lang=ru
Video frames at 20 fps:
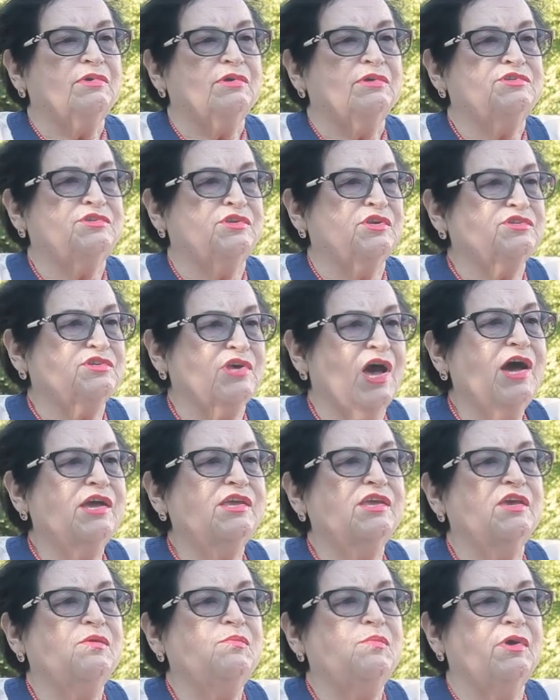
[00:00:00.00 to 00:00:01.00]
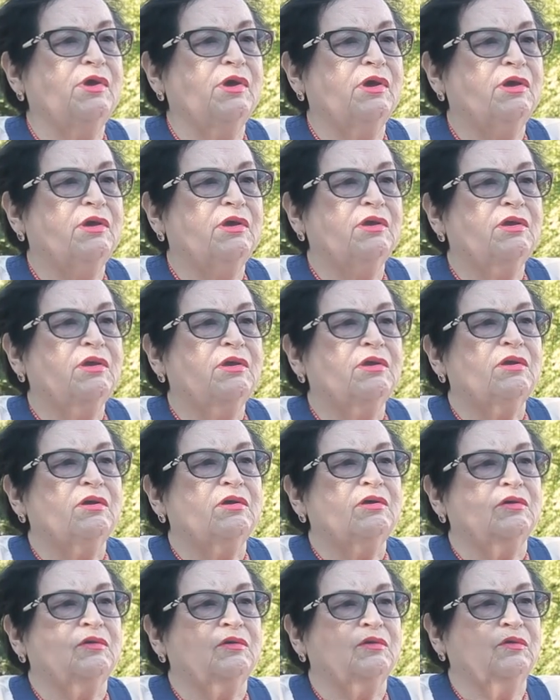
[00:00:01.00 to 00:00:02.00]
истязаниями
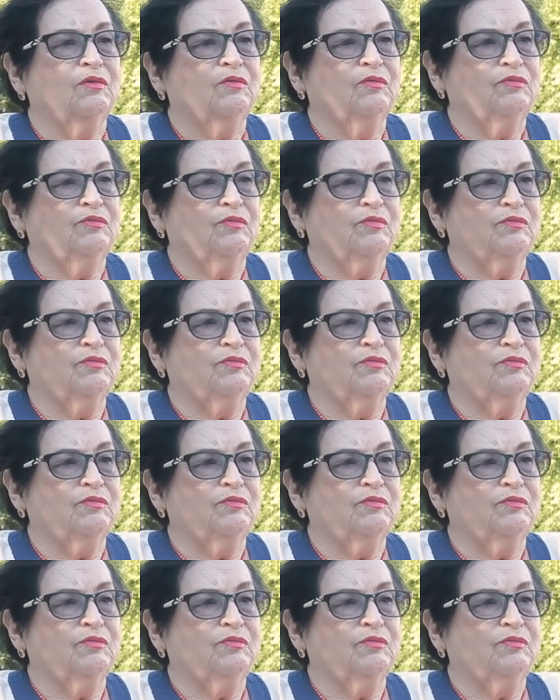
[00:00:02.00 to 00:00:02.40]
э,